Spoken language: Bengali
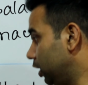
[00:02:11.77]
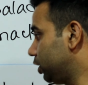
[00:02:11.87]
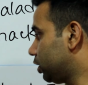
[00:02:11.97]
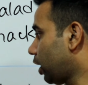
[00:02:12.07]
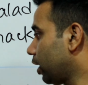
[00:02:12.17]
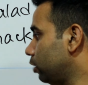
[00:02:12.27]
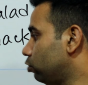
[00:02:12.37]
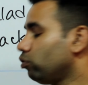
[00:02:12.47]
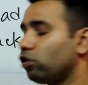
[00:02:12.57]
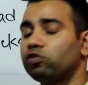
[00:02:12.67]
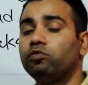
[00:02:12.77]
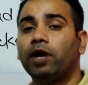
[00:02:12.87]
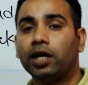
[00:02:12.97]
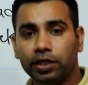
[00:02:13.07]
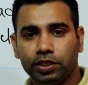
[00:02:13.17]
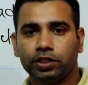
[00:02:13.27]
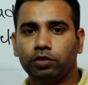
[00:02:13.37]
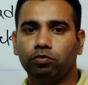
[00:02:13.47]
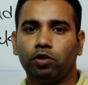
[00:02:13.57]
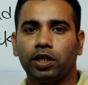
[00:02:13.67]
ইংলিশ তারা কিন্তু কখনো
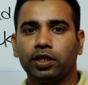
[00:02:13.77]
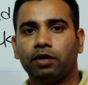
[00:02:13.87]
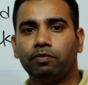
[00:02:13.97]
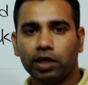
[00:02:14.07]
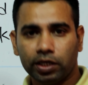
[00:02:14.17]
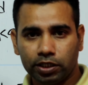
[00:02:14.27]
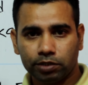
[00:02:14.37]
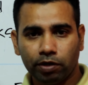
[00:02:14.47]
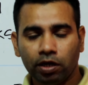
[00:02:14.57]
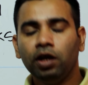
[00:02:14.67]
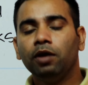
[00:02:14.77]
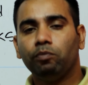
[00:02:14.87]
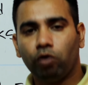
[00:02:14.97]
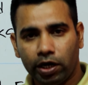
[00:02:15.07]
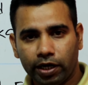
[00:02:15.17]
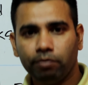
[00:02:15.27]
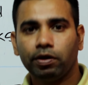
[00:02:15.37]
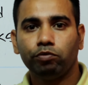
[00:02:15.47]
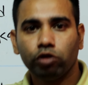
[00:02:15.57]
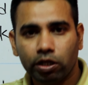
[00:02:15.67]
বাংলাদেশ কিন্তু বলে না তারা বাংলাদেশ বা বলে
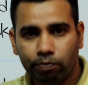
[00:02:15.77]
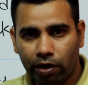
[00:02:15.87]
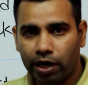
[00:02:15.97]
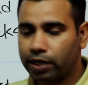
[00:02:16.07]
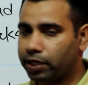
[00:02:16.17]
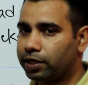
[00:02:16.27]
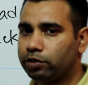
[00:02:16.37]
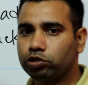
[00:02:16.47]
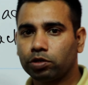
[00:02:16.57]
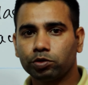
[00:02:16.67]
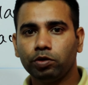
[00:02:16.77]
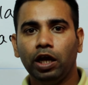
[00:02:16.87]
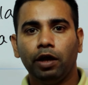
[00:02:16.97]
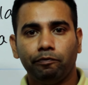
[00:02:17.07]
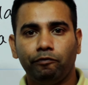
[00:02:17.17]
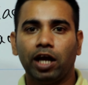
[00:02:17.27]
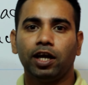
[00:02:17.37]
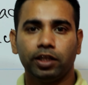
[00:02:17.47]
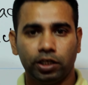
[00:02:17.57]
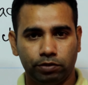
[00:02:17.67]
না বা বলতে পারে না তারা কিন্তু সবসময়
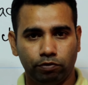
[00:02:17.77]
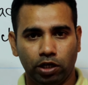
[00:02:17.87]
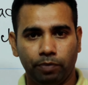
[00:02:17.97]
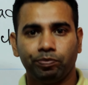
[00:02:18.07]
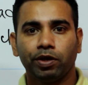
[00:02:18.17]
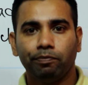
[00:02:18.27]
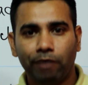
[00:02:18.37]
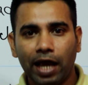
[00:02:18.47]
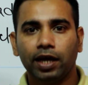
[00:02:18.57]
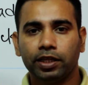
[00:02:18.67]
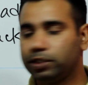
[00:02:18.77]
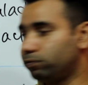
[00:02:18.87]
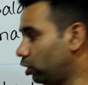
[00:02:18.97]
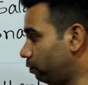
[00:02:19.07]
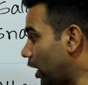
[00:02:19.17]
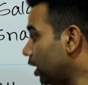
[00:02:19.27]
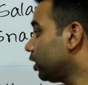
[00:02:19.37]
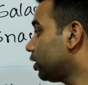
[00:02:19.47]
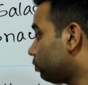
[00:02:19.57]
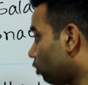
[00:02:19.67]
বাংলাদেশ বলে বাংলাদেশ বলে
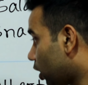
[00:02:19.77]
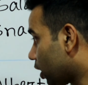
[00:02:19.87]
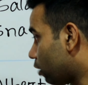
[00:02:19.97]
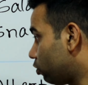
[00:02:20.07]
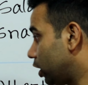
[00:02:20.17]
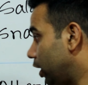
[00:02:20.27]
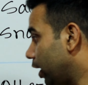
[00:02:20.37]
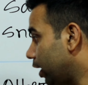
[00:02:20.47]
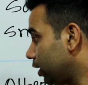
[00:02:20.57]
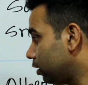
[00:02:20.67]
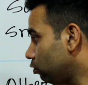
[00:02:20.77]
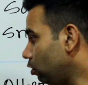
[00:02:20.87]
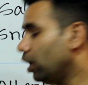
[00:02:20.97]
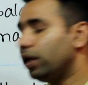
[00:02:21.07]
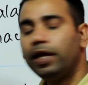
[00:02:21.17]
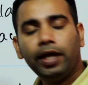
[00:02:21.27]
বাংলাদেশ বলার কারণ কি এখানে কিন্তু